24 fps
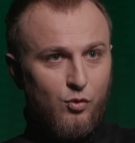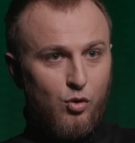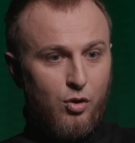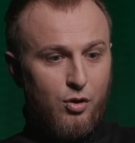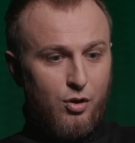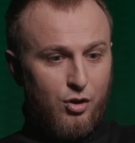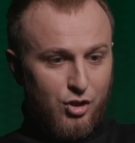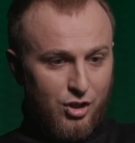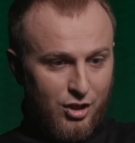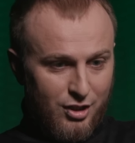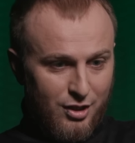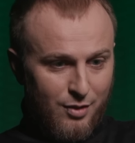Ну, а
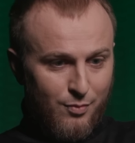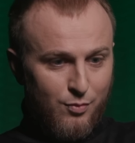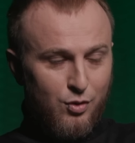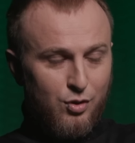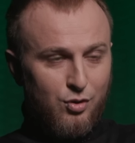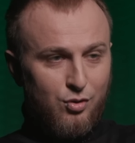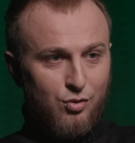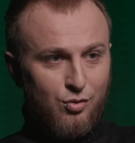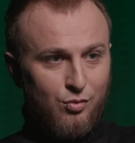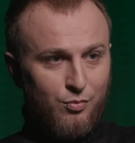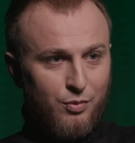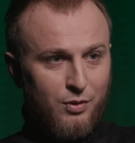я сейчас
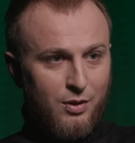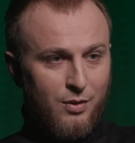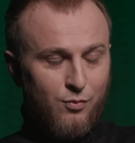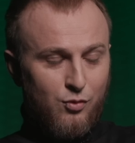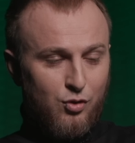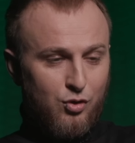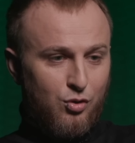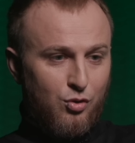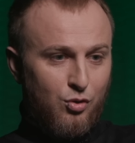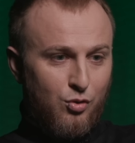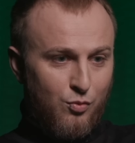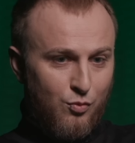объясню, потому
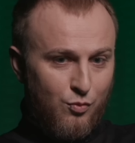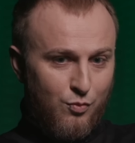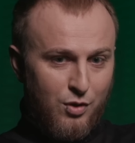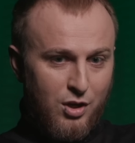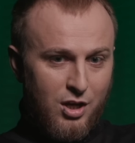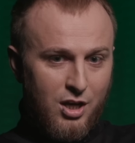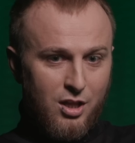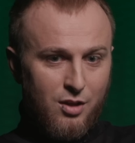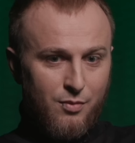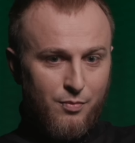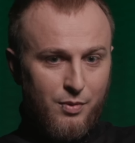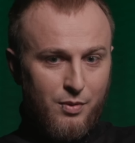что ну,
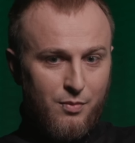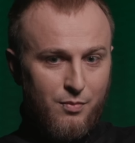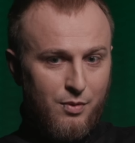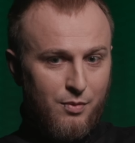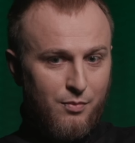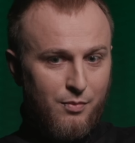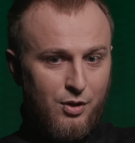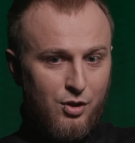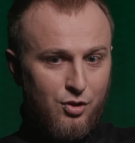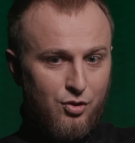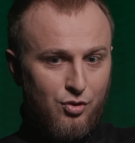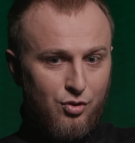меня, например,
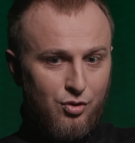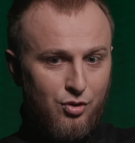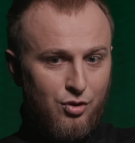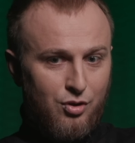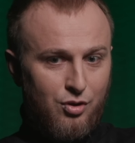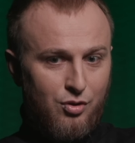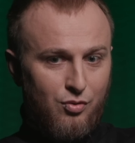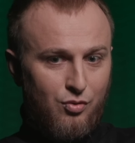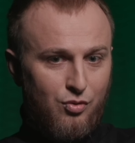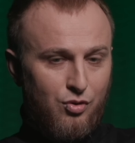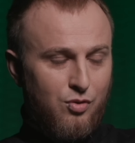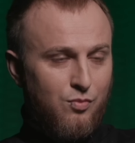мои жены
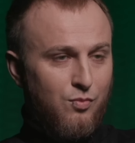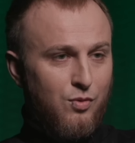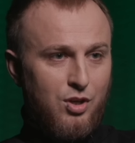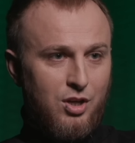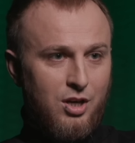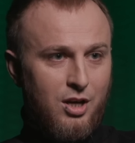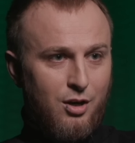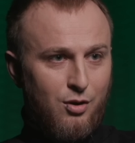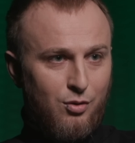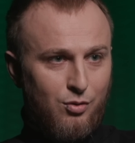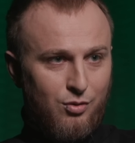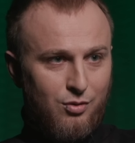ну, не
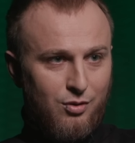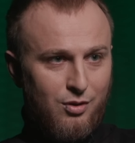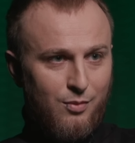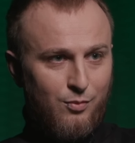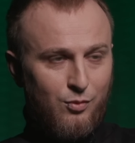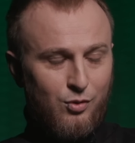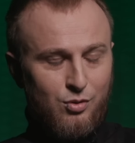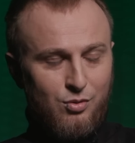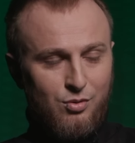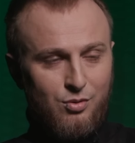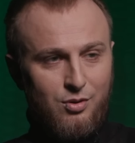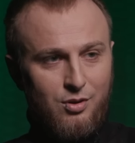меняют
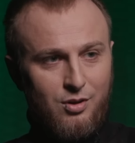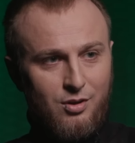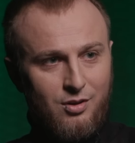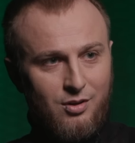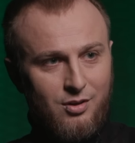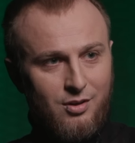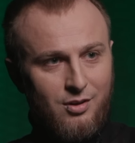там, на других.